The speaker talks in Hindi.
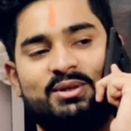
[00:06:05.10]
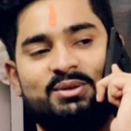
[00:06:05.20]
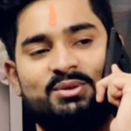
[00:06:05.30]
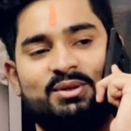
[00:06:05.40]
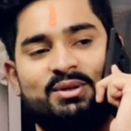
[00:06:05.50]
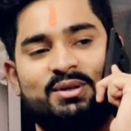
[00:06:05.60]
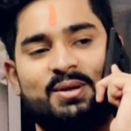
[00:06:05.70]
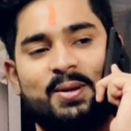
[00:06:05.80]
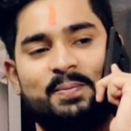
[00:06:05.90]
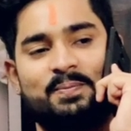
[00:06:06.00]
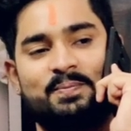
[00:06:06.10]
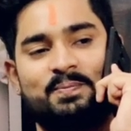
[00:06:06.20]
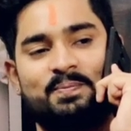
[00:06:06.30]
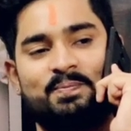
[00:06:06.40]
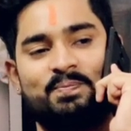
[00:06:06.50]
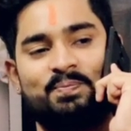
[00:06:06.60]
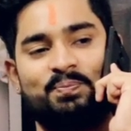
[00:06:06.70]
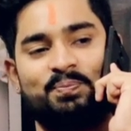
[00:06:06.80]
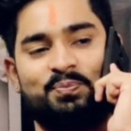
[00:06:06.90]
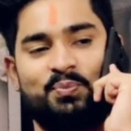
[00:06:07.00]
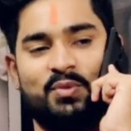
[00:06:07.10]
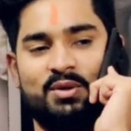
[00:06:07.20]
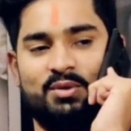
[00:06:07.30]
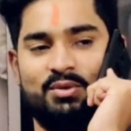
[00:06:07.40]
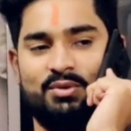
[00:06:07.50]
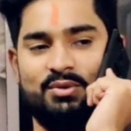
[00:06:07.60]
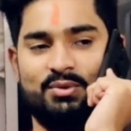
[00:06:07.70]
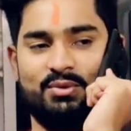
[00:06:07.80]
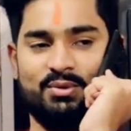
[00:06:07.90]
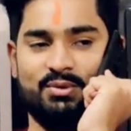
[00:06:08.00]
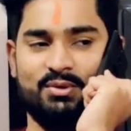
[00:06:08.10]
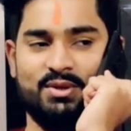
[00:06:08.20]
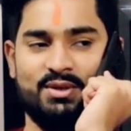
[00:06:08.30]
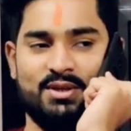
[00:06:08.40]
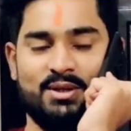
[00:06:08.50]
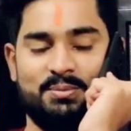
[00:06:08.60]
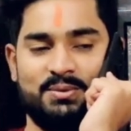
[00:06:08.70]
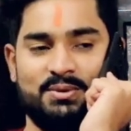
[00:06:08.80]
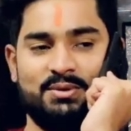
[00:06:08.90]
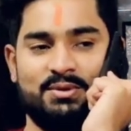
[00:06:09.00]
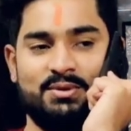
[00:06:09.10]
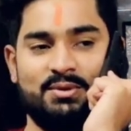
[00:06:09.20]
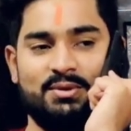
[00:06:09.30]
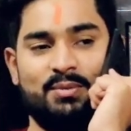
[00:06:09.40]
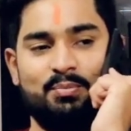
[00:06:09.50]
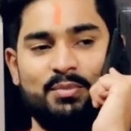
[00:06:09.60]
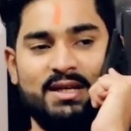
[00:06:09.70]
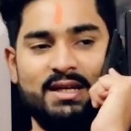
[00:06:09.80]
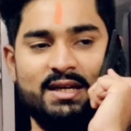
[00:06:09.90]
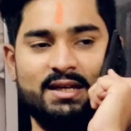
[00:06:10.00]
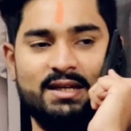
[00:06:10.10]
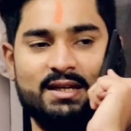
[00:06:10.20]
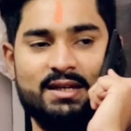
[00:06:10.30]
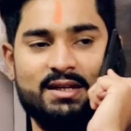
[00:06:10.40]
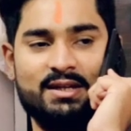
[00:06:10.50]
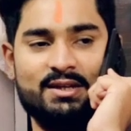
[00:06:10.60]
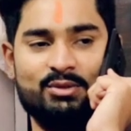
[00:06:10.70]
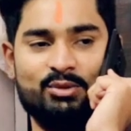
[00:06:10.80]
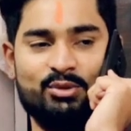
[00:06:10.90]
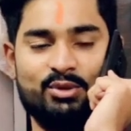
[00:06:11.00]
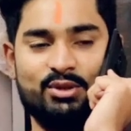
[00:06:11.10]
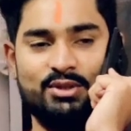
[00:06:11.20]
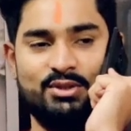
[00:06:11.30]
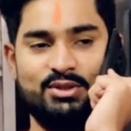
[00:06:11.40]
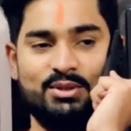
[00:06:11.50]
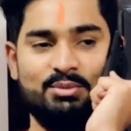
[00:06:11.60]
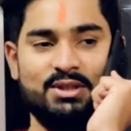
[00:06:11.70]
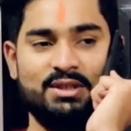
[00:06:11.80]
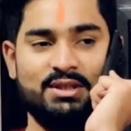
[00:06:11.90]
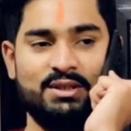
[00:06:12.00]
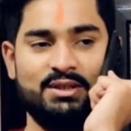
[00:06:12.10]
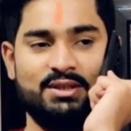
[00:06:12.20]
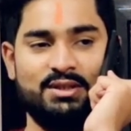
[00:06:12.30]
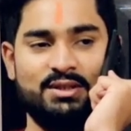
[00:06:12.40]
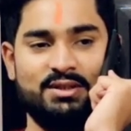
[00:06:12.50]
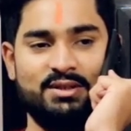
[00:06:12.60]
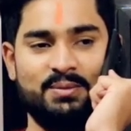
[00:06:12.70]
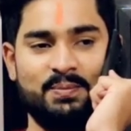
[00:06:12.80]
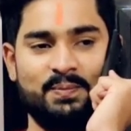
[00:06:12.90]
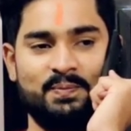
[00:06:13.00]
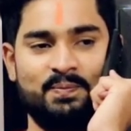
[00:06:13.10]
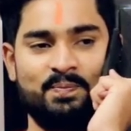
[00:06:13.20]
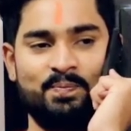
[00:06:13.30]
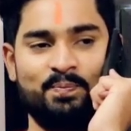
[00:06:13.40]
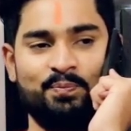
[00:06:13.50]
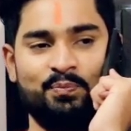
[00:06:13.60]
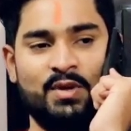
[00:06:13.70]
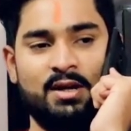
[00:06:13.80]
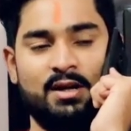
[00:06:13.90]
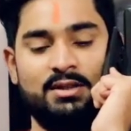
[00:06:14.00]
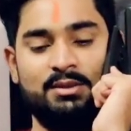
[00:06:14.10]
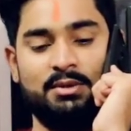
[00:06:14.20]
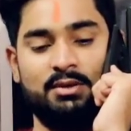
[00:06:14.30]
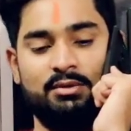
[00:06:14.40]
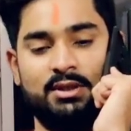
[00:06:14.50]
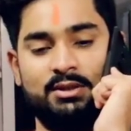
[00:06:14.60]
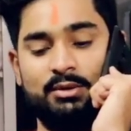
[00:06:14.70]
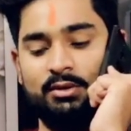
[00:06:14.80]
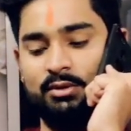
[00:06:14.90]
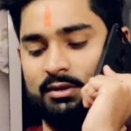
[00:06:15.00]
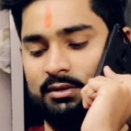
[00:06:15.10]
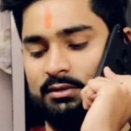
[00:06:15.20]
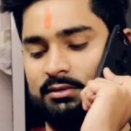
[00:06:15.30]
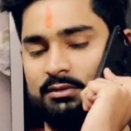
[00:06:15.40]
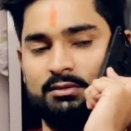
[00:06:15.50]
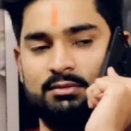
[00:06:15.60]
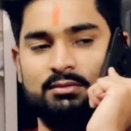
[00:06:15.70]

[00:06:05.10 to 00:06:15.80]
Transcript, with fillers: बन गई हो ना हम्म। तो तो हम मिलेंगे किसी भी गलेंगे अच्छा बताओ अच्छा बताओ